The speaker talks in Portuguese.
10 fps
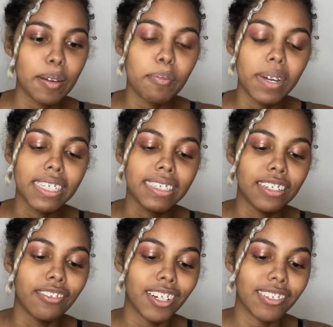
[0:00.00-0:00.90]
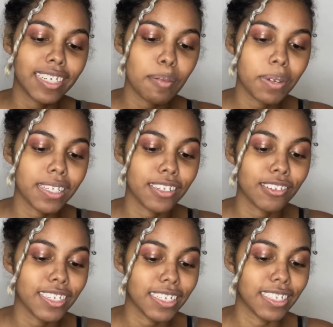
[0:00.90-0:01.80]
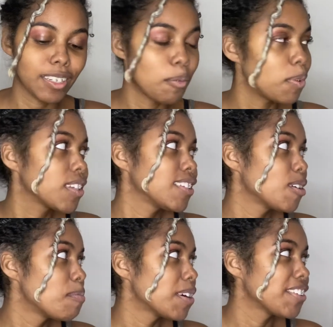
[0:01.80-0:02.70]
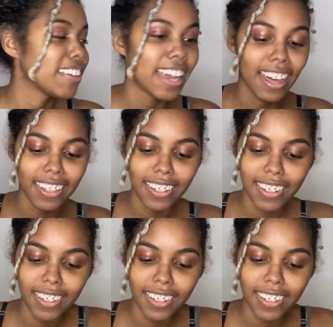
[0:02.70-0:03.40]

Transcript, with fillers: mas não vai usar porque essas coisas não podem ser compartilhadas